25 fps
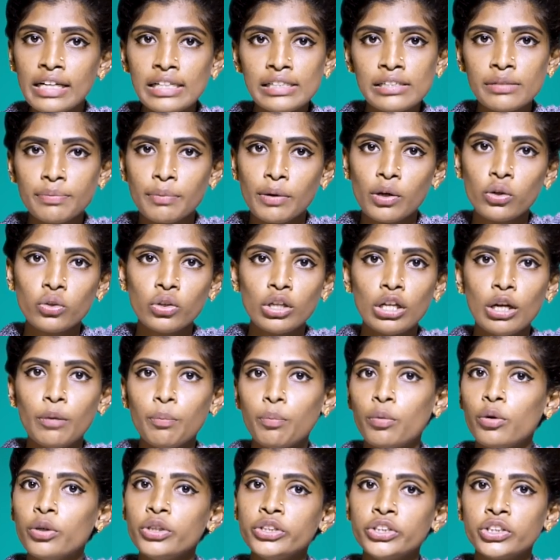ஹில்ஸ்
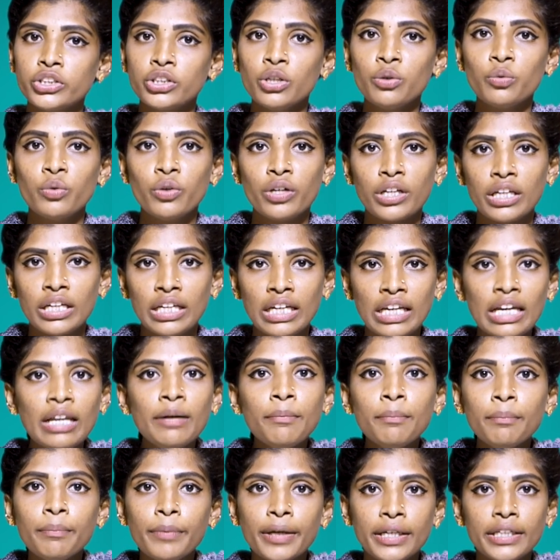பகுதியில் போயிட்டு இருந்த ஒரு
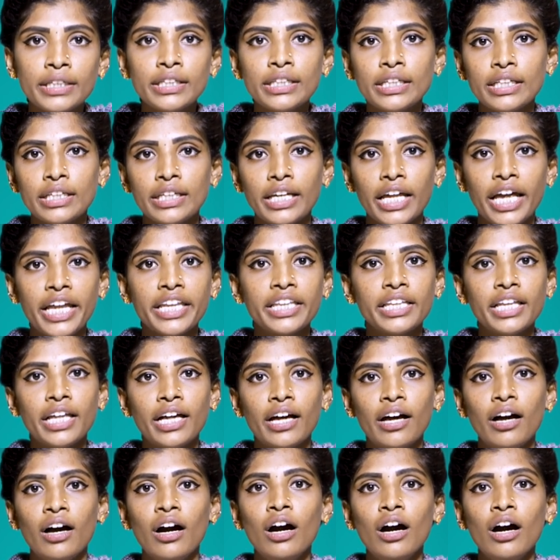இளம் பெண்ணுக்கு நேர்ந்த